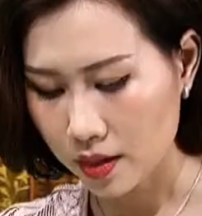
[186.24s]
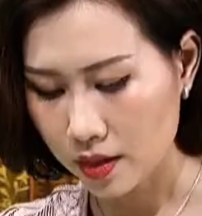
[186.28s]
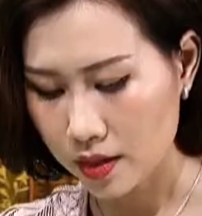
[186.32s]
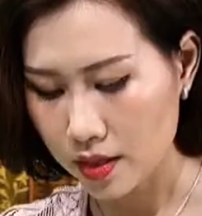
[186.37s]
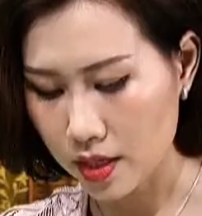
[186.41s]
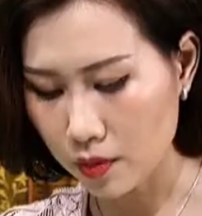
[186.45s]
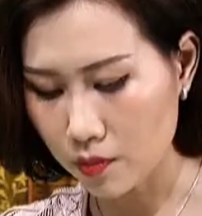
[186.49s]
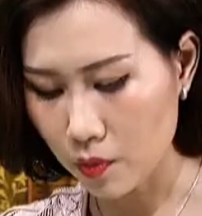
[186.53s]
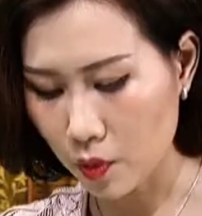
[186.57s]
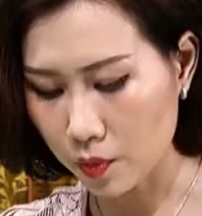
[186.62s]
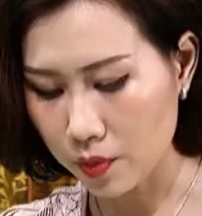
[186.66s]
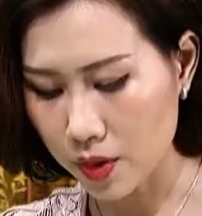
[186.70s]

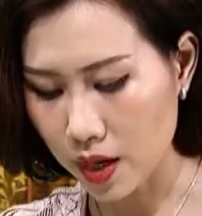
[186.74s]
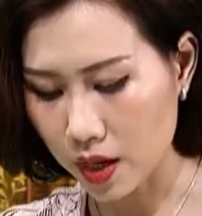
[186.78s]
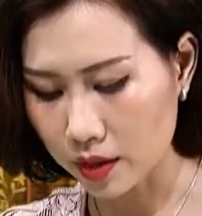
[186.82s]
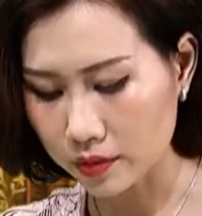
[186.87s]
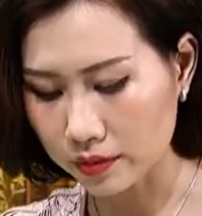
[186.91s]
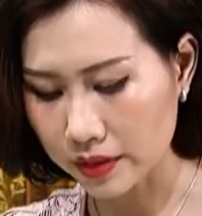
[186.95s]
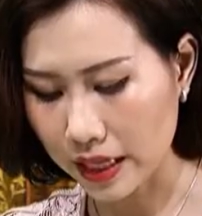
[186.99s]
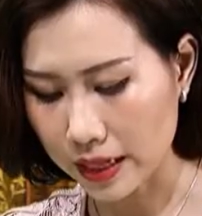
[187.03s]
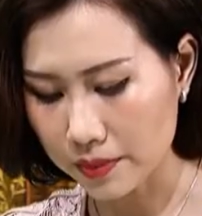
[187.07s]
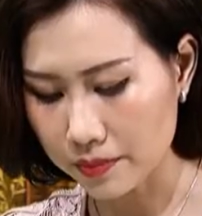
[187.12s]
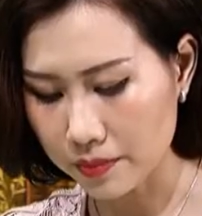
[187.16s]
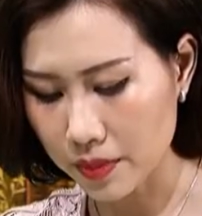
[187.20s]
Nhân một
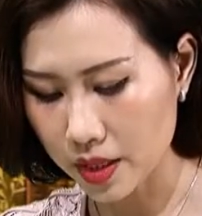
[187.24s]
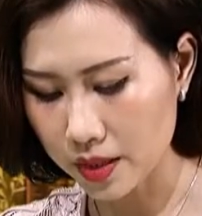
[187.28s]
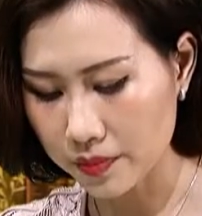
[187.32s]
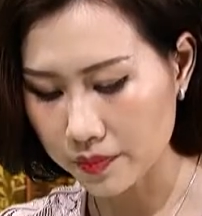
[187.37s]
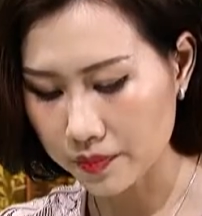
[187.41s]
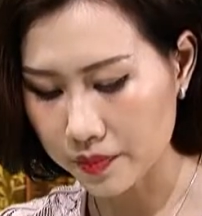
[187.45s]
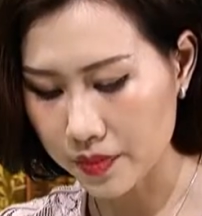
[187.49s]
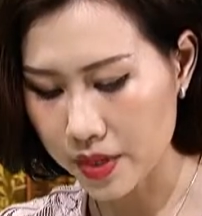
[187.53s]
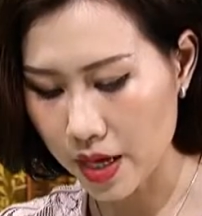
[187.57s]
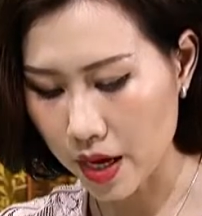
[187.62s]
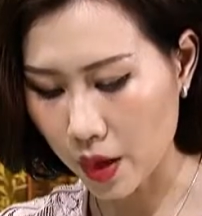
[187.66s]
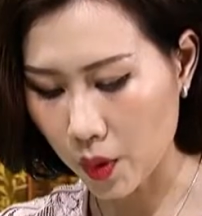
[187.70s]
lần thanh
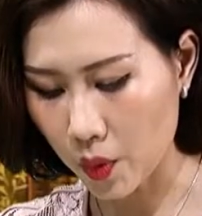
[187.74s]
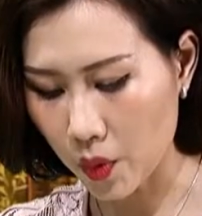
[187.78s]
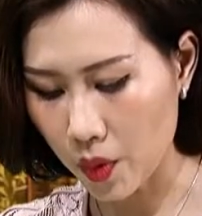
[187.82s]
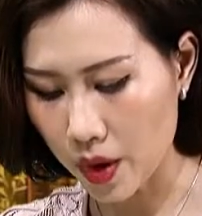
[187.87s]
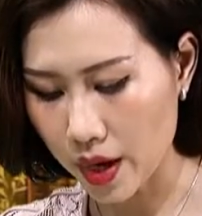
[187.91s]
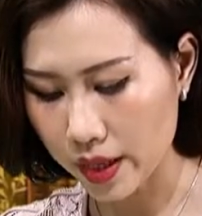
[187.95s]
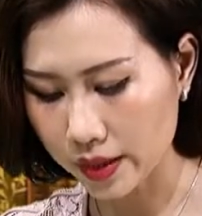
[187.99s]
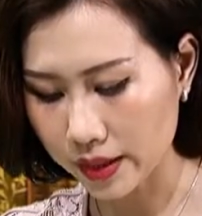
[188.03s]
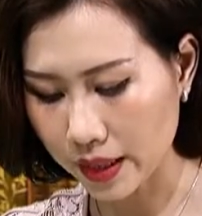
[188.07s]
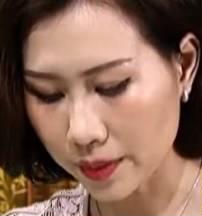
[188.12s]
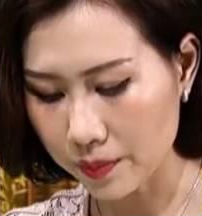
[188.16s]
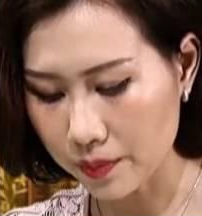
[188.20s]
minh về
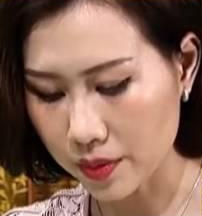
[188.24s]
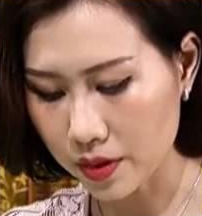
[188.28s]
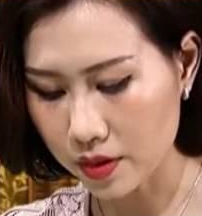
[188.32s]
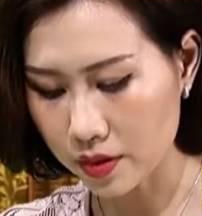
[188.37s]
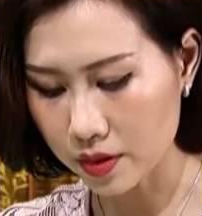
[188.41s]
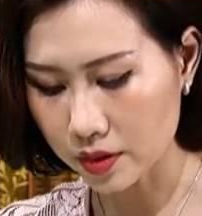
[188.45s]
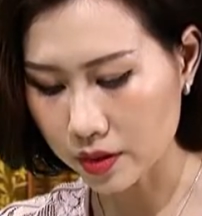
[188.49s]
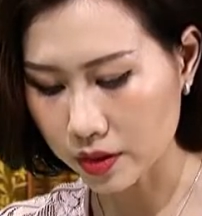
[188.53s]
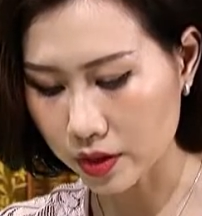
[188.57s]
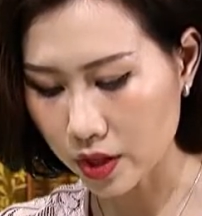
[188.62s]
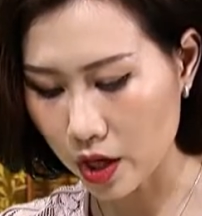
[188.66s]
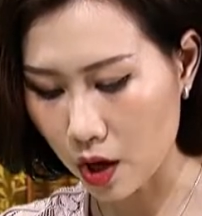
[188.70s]
quê thắp
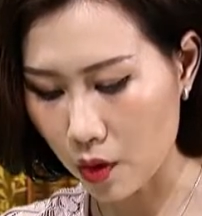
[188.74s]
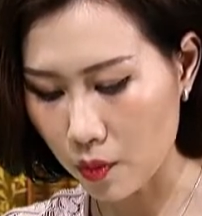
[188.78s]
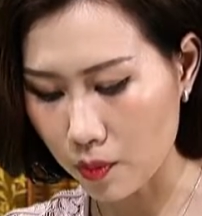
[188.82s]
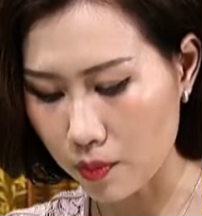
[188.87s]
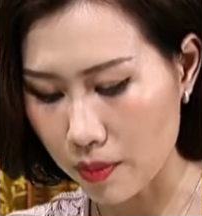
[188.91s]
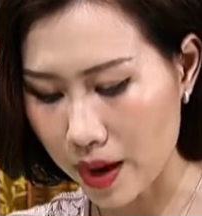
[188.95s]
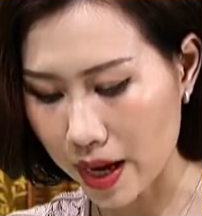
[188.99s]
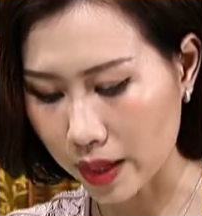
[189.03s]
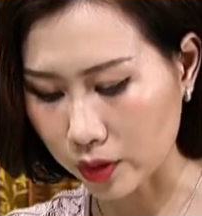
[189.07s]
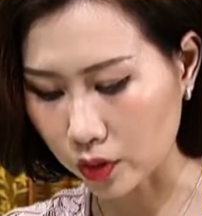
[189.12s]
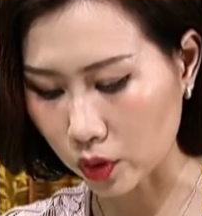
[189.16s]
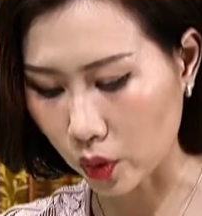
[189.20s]
hương cho ông
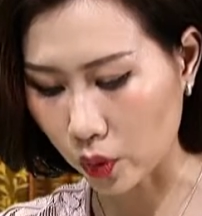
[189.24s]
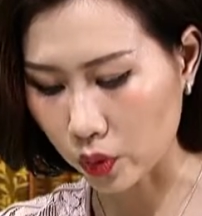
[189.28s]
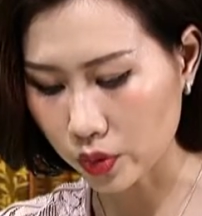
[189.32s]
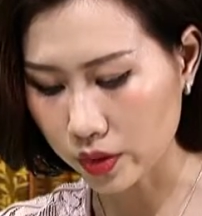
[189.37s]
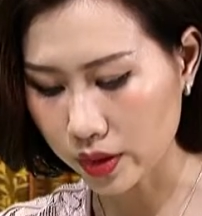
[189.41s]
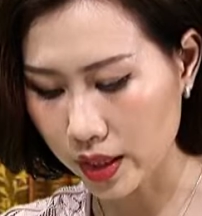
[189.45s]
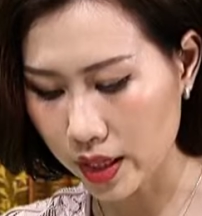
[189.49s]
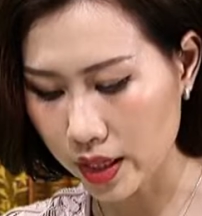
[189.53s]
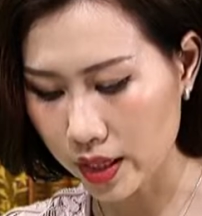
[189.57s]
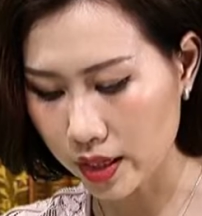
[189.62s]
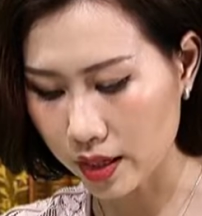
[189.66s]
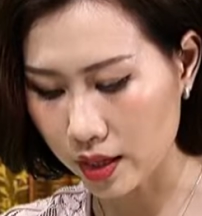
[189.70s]
bà tổ
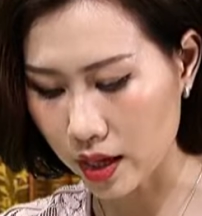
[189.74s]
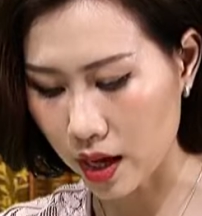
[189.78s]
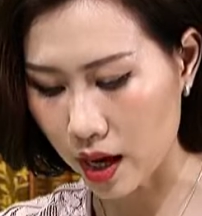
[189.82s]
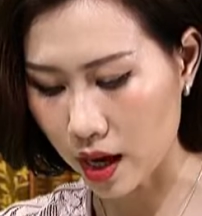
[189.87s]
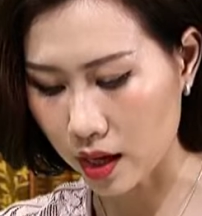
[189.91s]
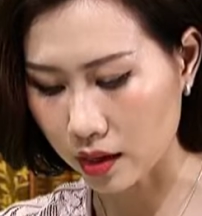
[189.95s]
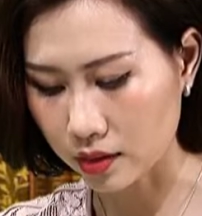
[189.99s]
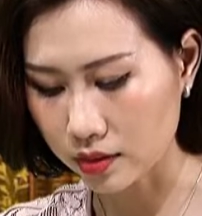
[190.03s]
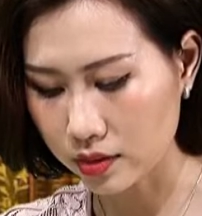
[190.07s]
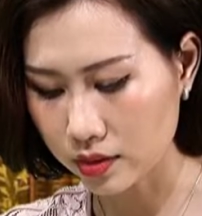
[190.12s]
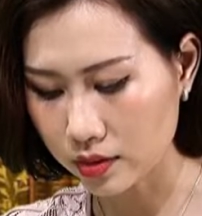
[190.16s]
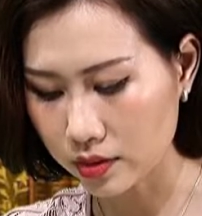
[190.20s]
tiên
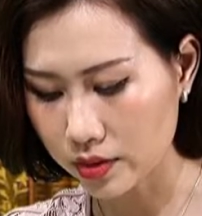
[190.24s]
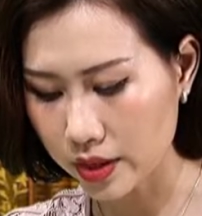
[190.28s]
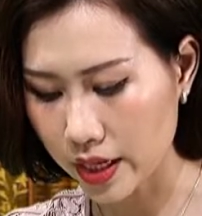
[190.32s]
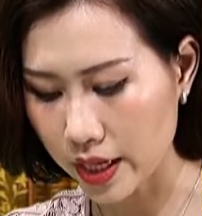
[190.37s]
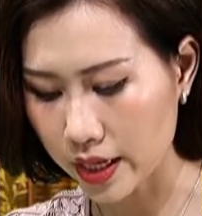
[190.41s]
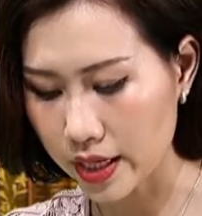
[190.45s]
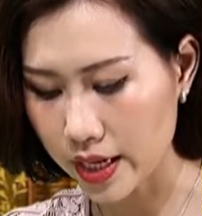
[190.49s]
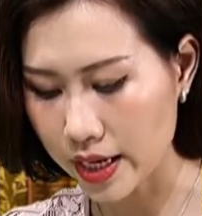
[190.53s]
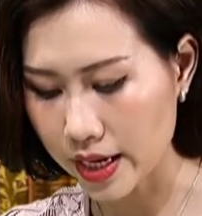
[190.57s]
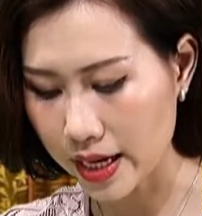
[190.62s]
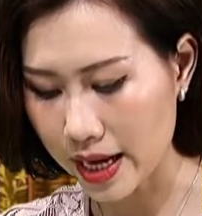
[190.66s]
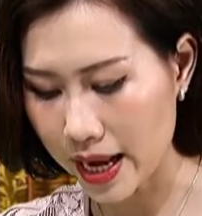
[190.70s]
ở
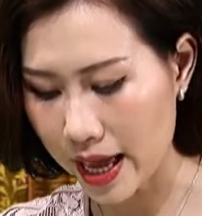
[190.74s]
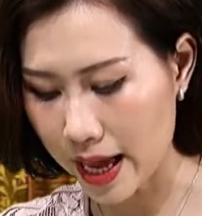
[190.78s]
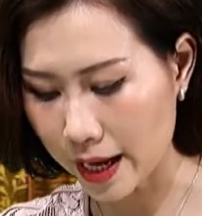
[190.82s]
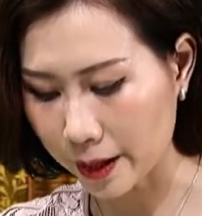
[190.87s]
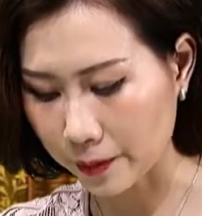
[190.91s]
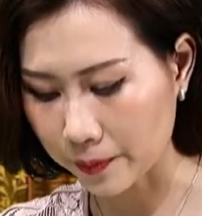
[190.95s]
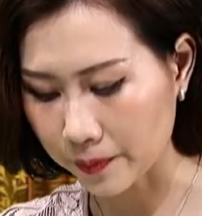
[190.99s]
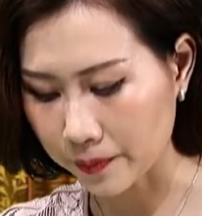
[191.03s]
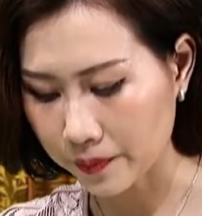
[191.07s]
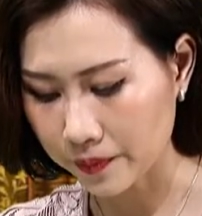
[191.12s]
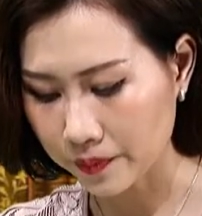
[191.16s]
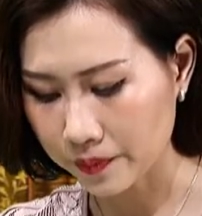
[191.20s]
nghĩa địa làng,